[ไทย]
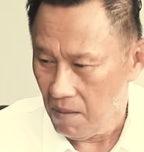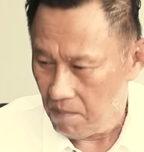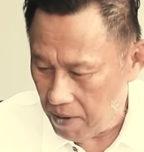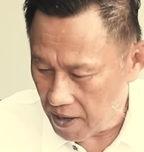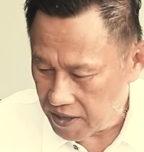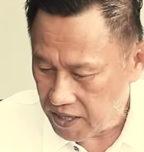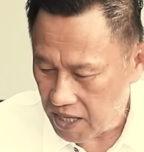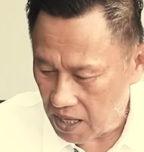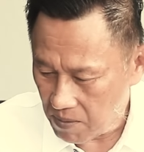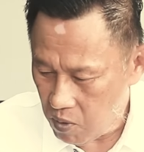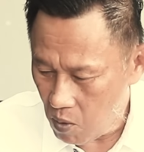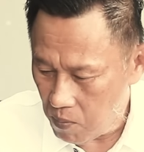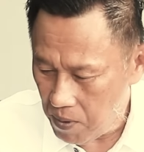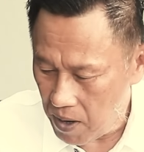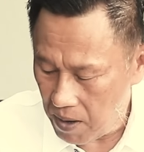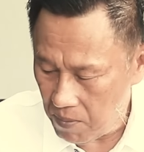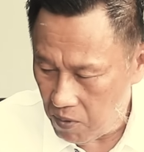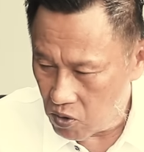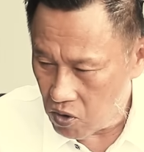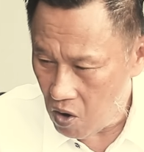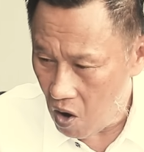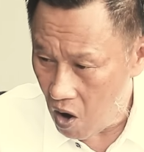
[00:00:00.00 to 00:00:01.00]
เป็นศิษย์ผู้พี่
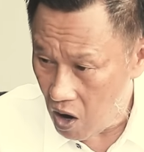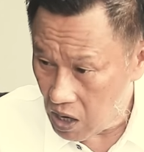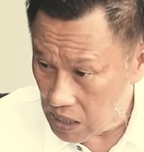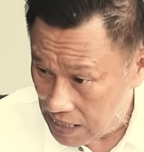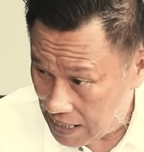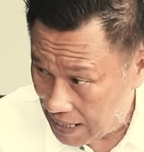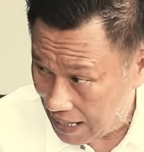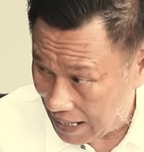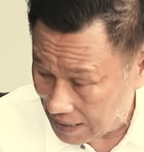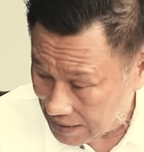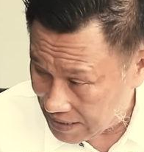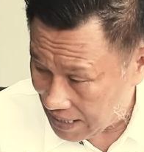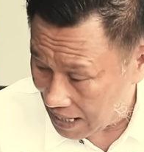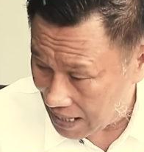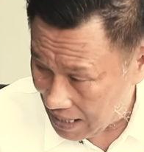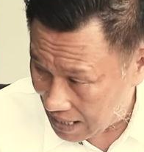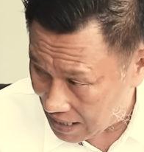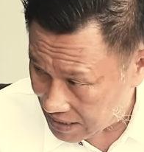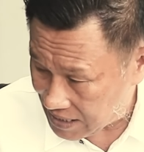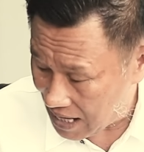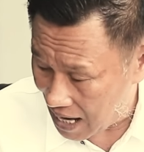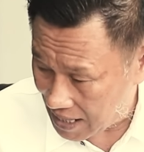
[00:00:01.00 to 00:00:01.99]
ผู้น้องเรียน
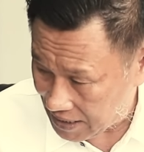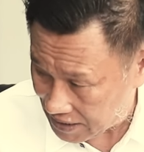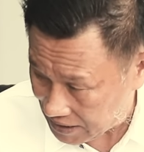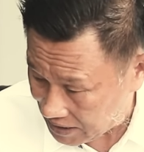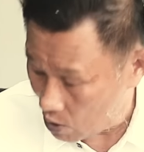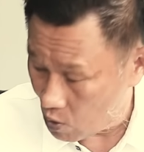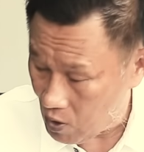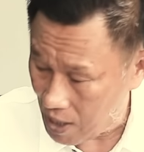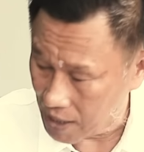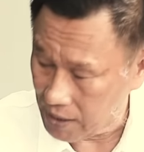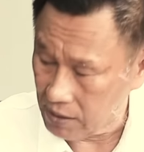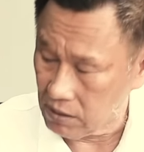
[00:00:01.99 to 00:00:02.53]
อาจารย์เดียวกั